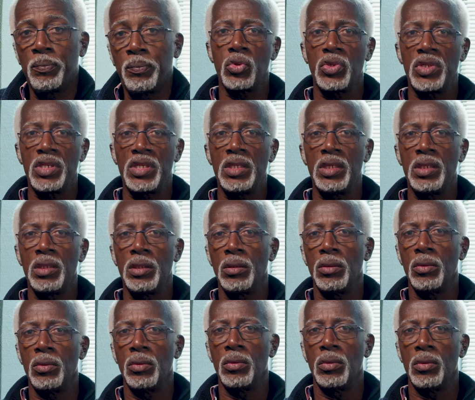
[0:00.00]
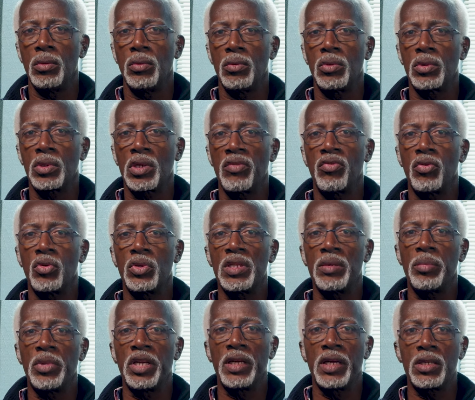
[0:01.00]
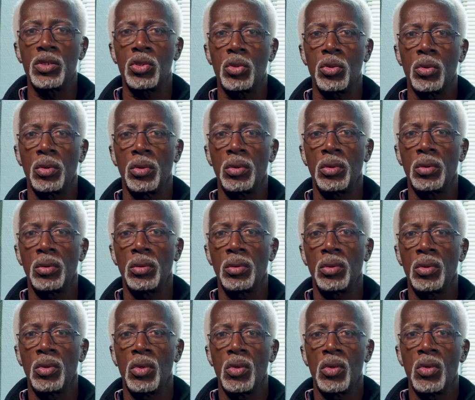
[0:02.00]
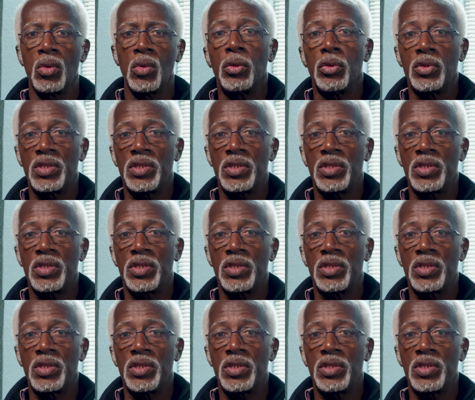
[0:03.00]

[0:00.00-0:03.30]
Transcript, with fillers: nous avons aussi une très forte implication